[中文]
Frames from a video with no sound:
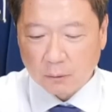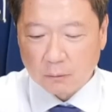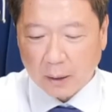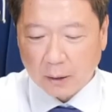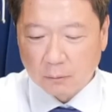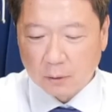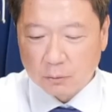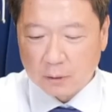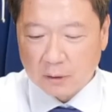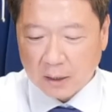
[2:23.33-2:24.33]
股买入的
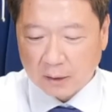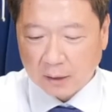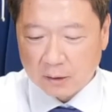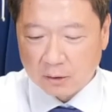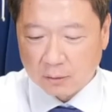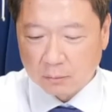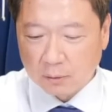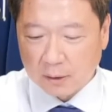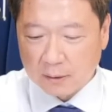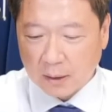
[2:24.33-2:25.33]
均价大概是十五
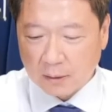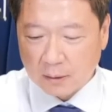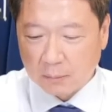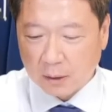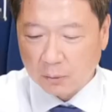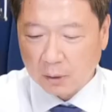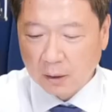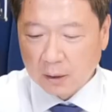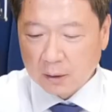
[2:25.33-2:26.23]
点三四美元，